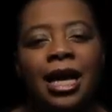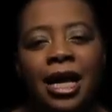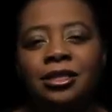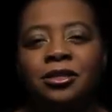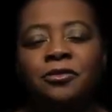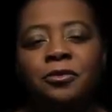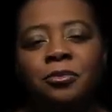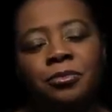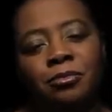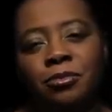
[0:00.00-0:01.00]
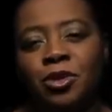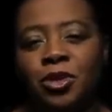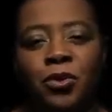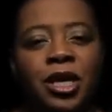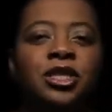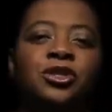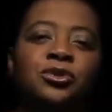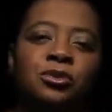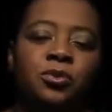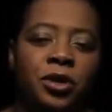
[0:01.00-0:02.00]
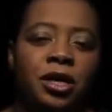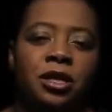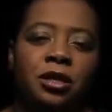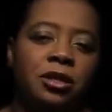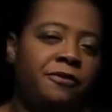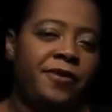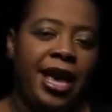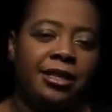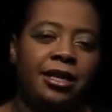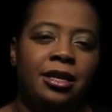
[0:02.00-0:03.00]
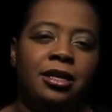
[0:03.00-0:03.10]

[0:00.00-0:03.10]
Cały czas zmagałam się z podstawowym dylematem.